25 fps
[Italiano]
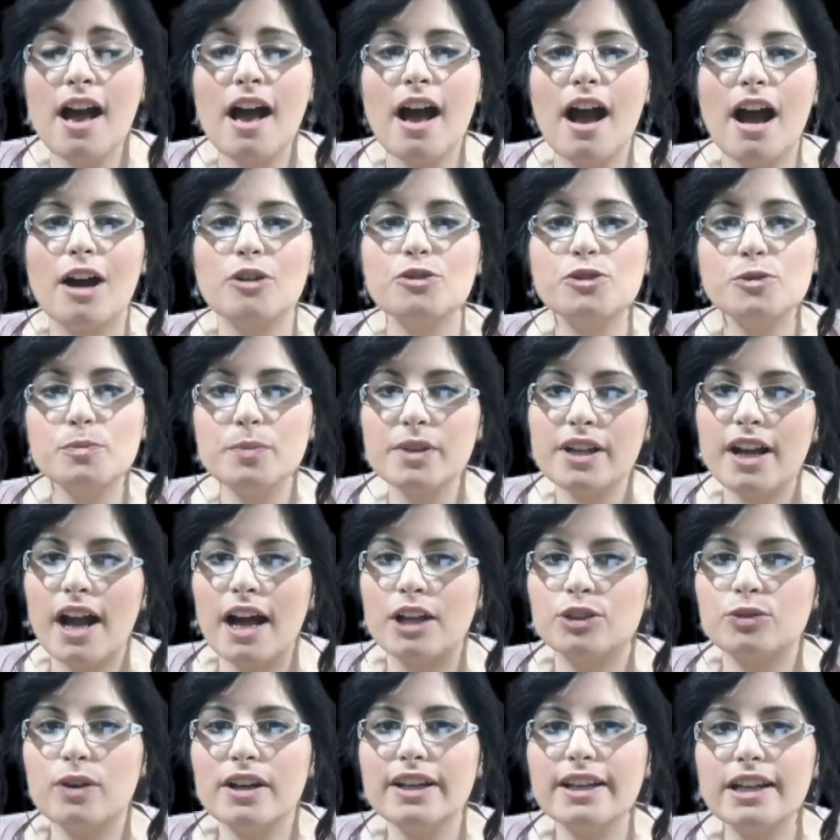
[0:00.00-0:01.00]
ha
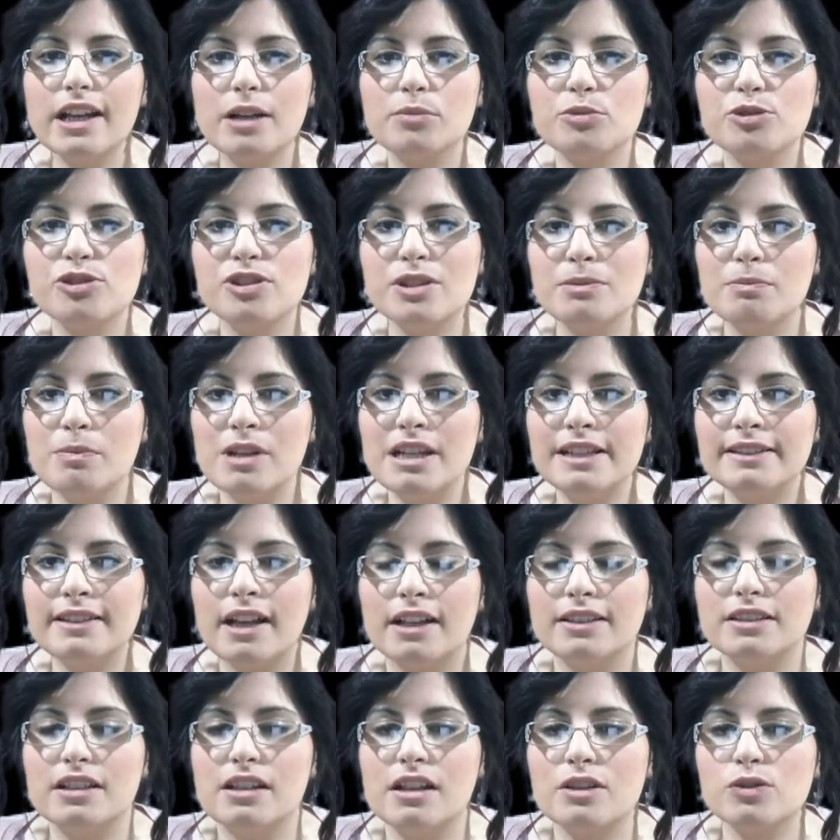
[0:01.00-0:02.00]
auspicato anche la
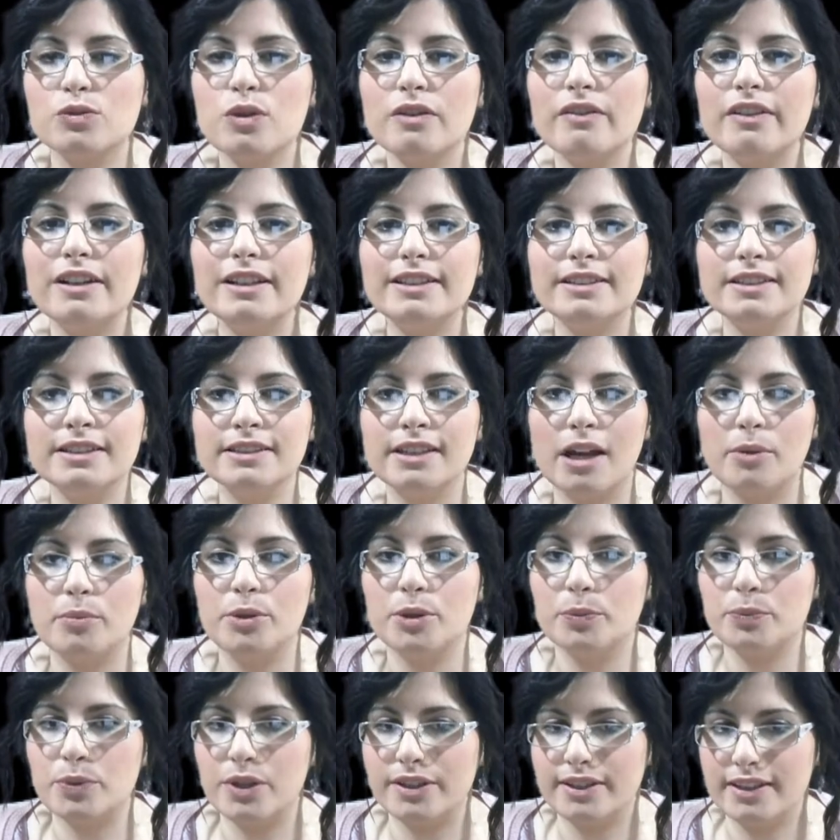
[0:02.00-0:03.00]
possibilità della sua
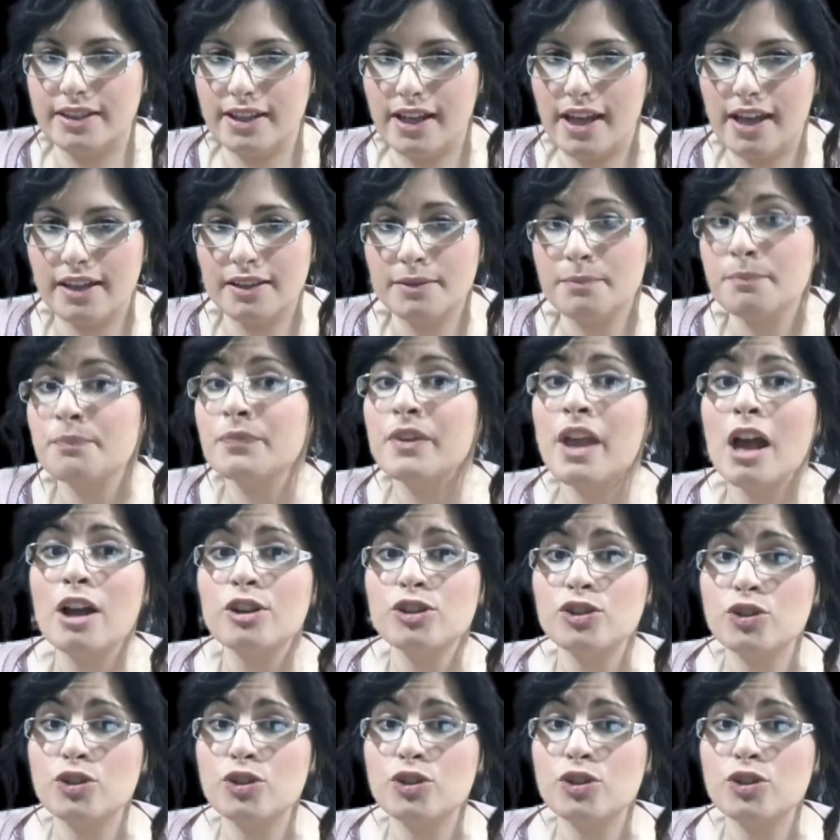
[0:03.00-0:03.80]
validità per più atenei,